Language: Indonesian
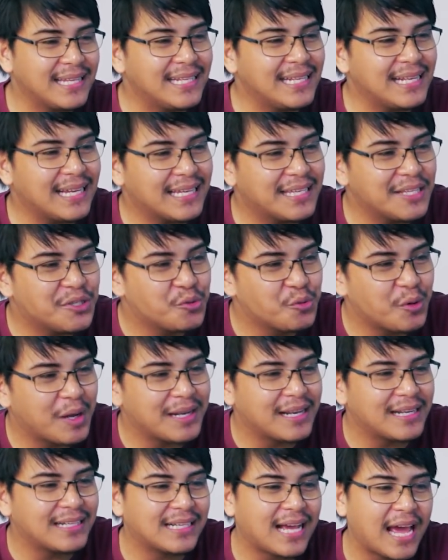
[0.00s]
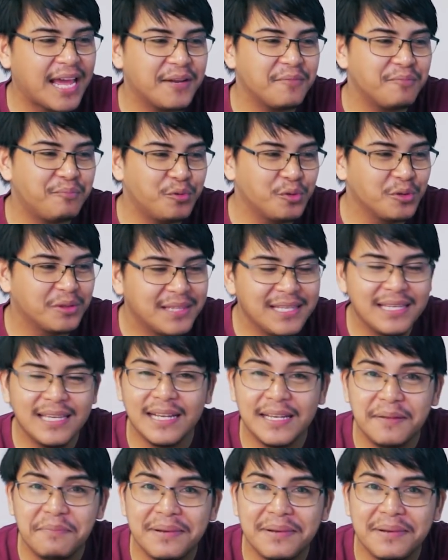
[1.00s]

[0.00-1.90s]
Ini lagi jualan kain putih ya di